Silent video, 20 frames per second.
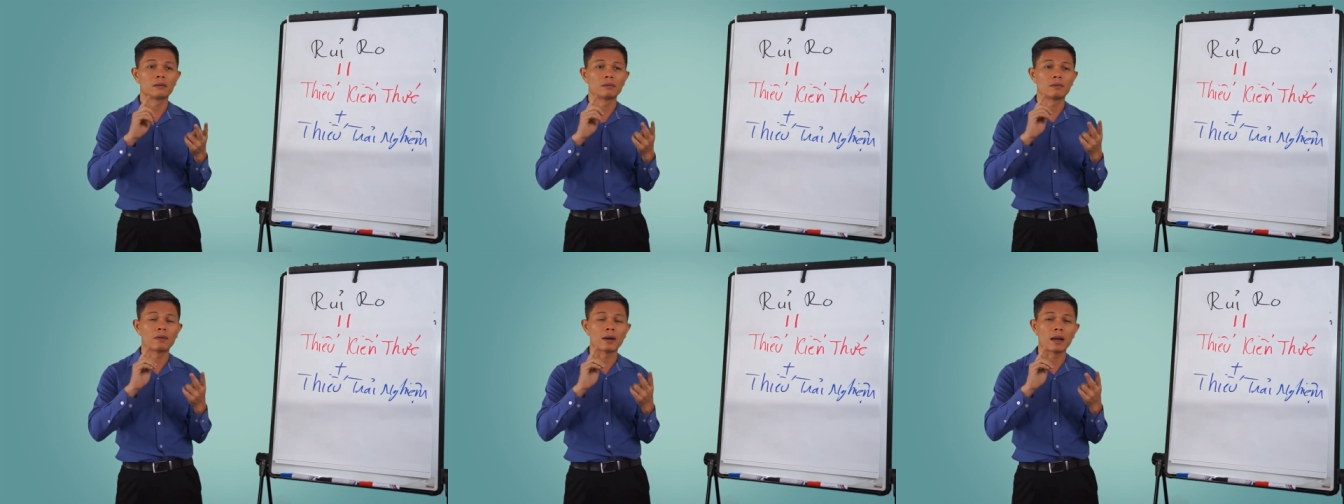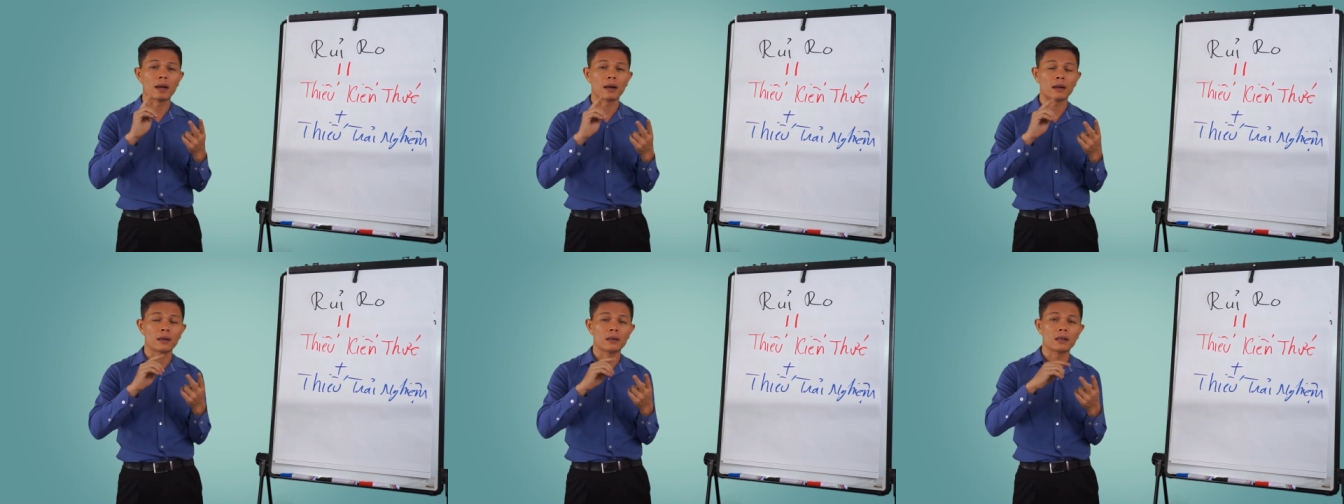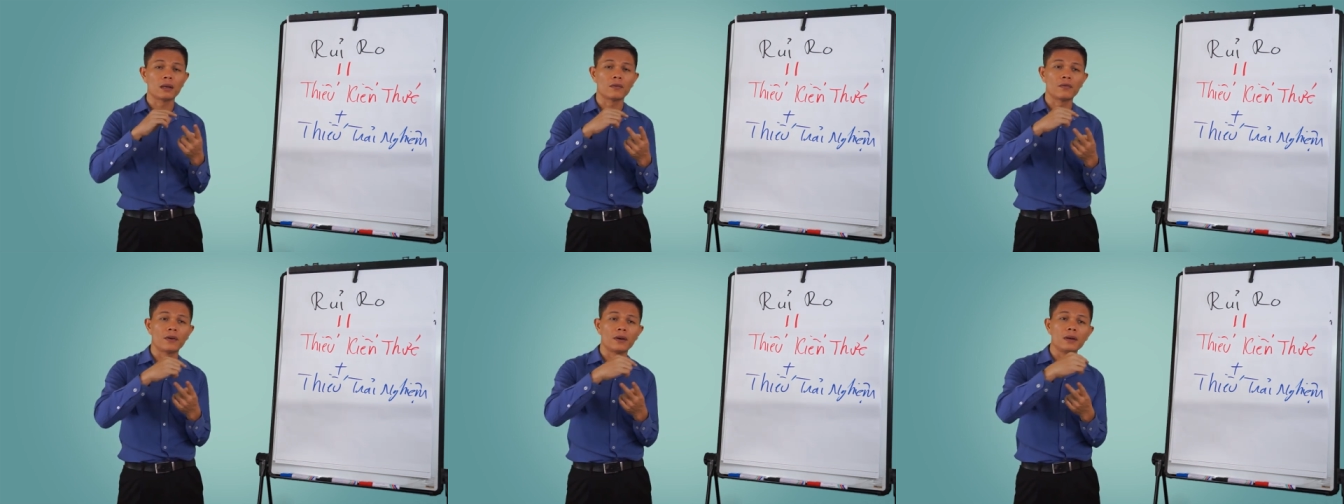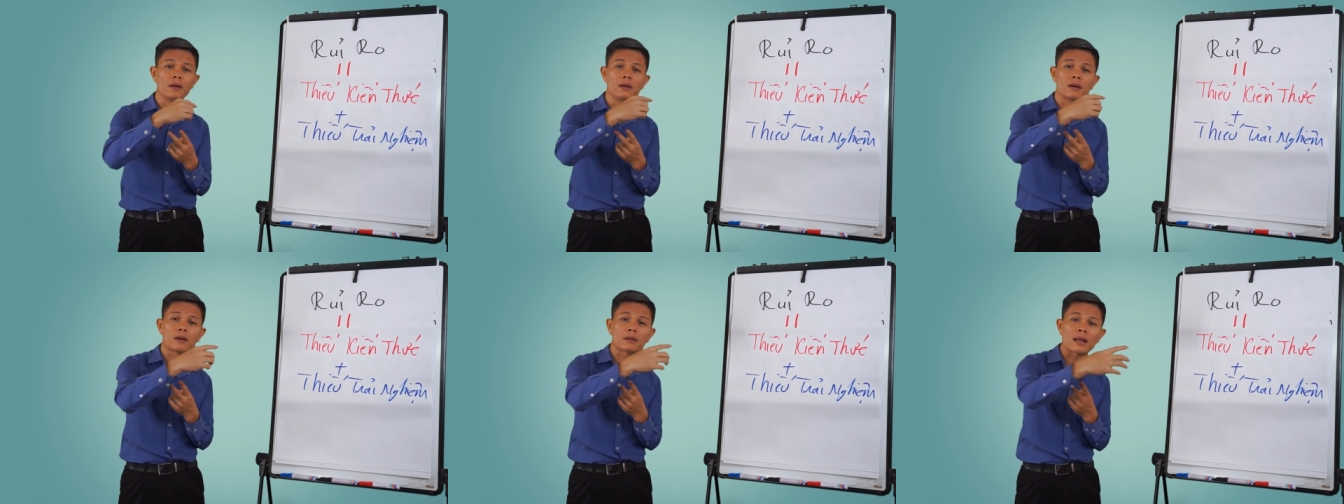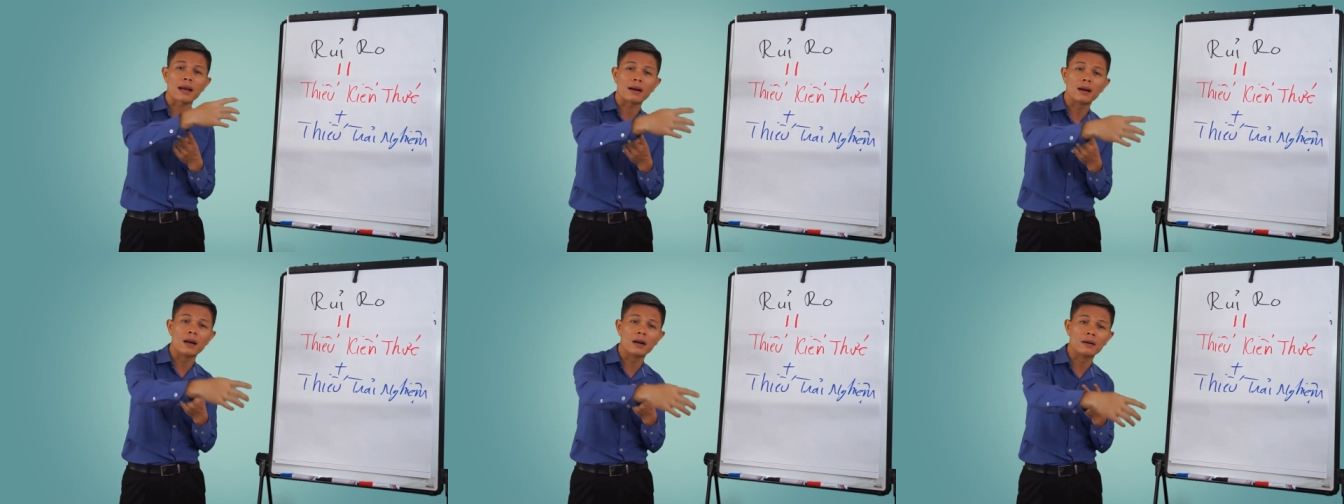Và cái chi phí nó
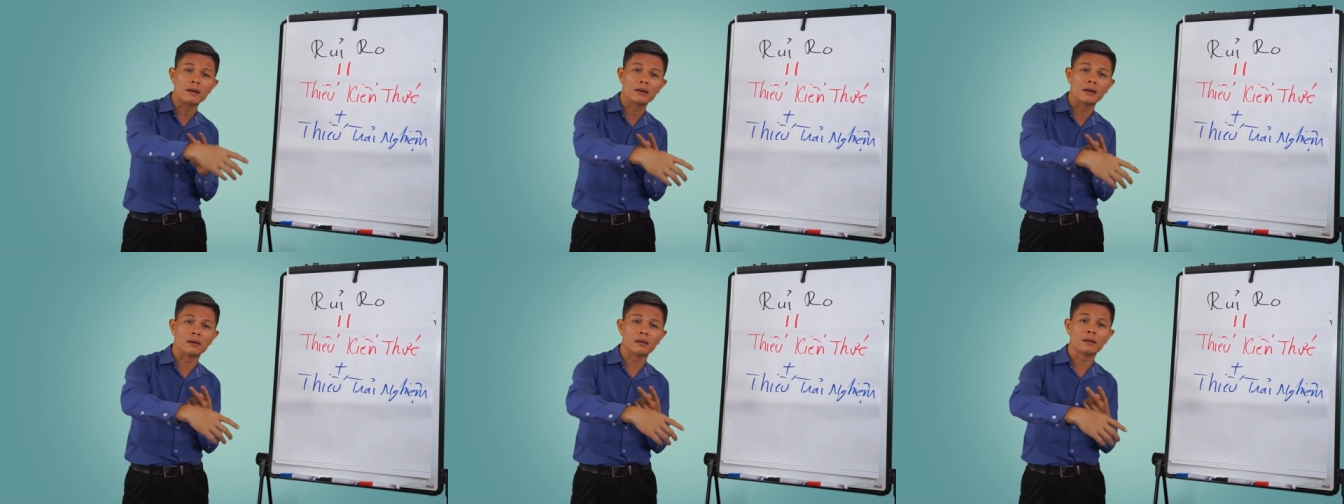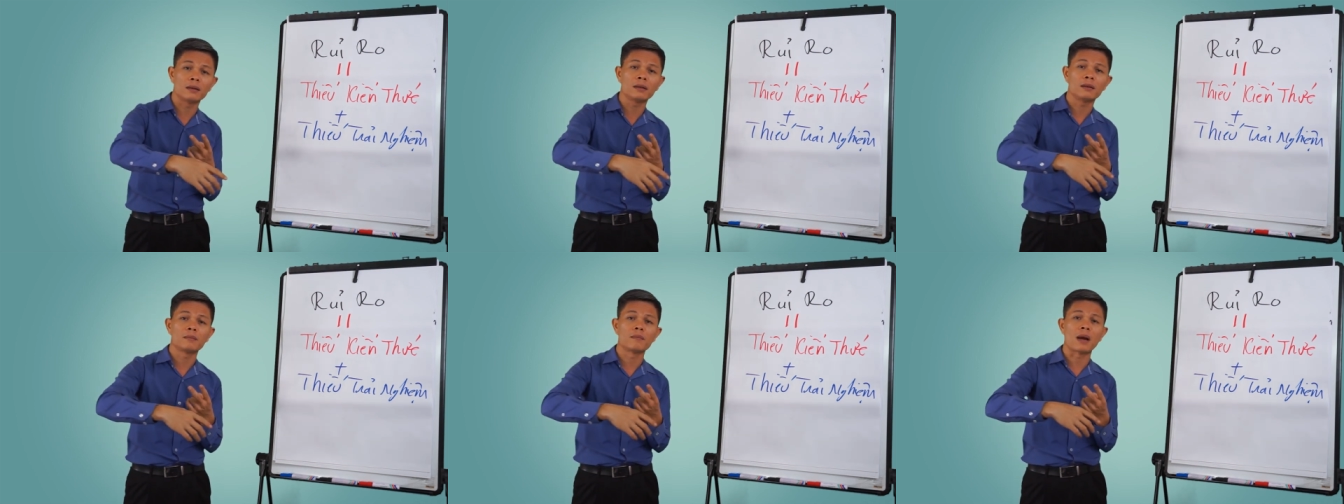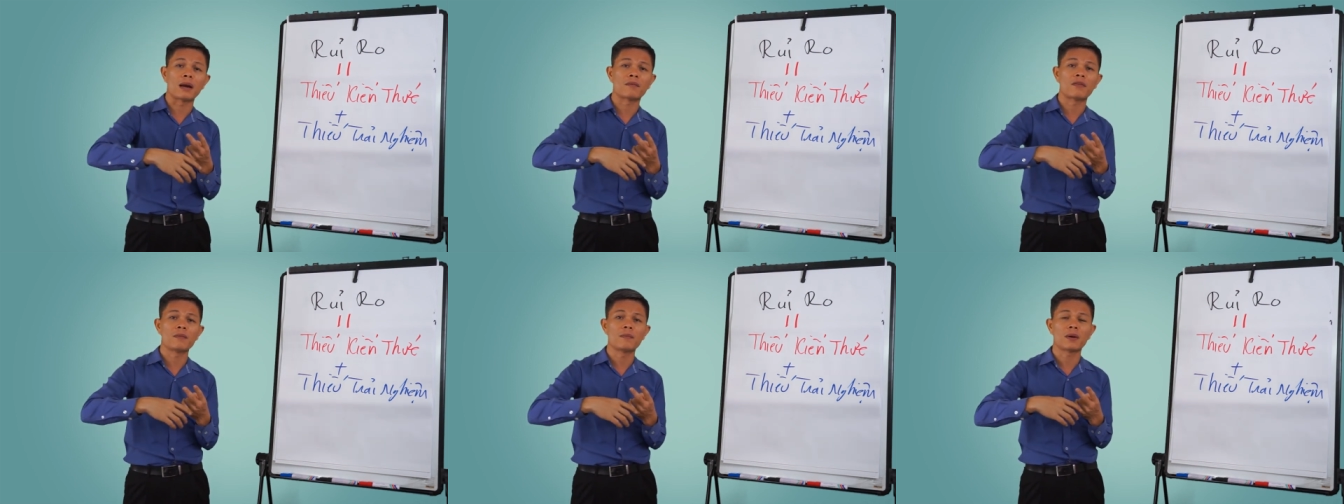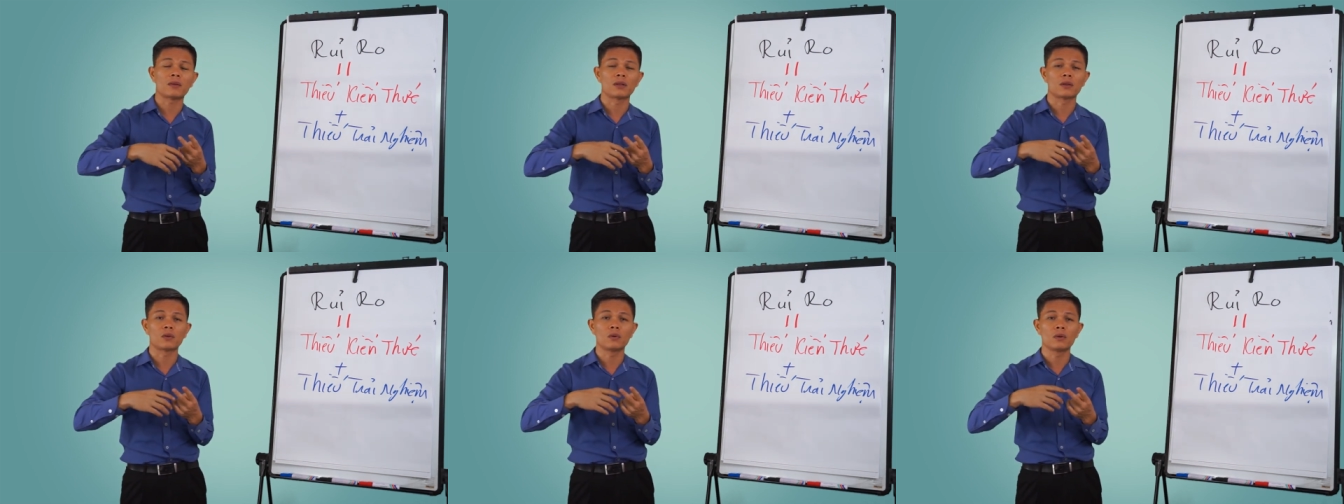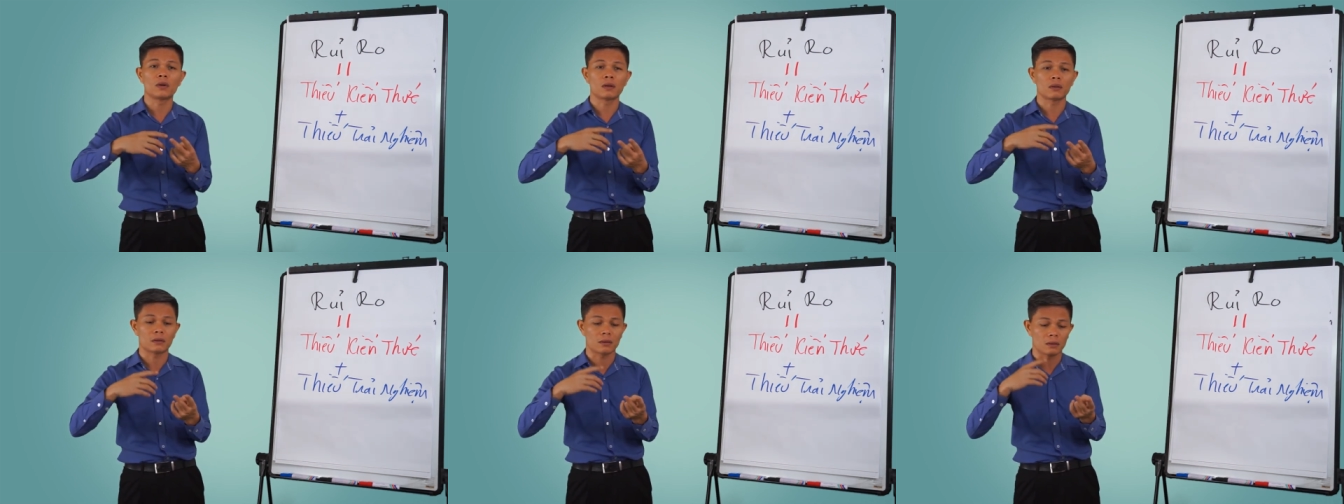tăng lên nữa, bạn phải mất tiền túi
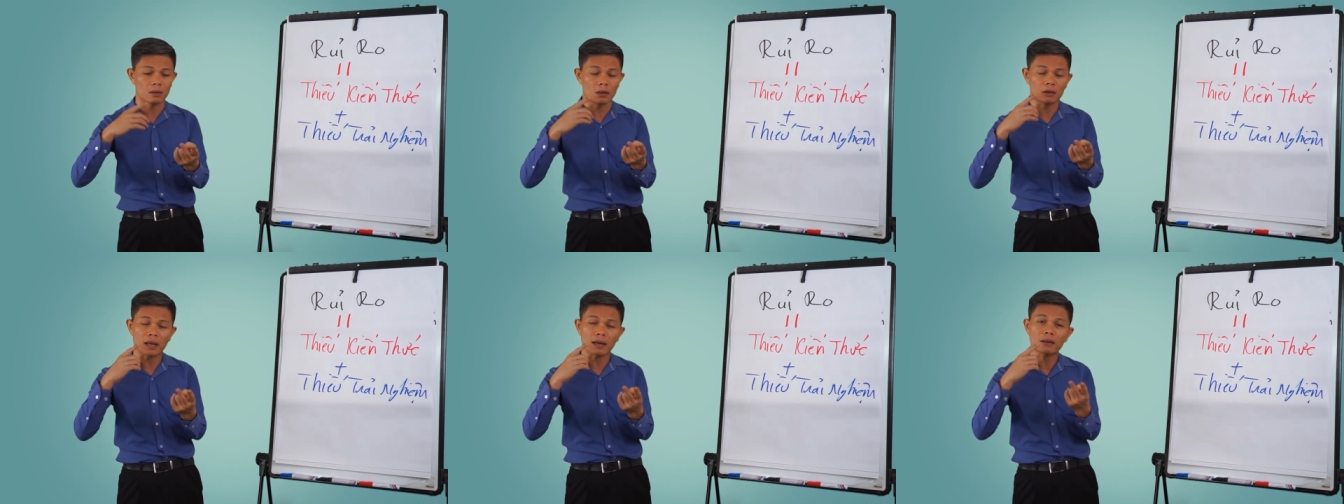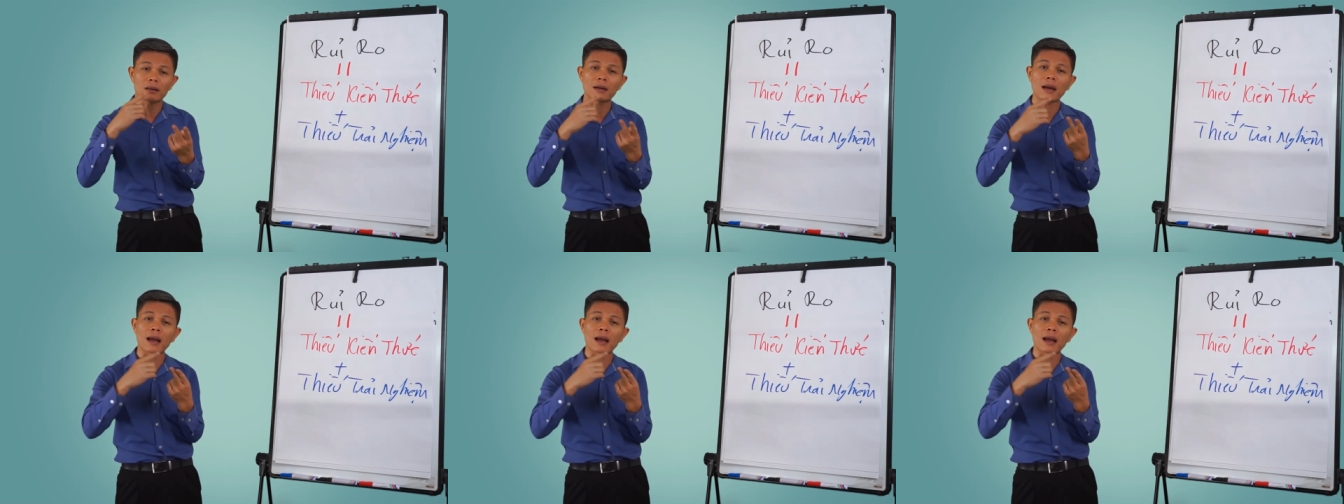tới tháng thứ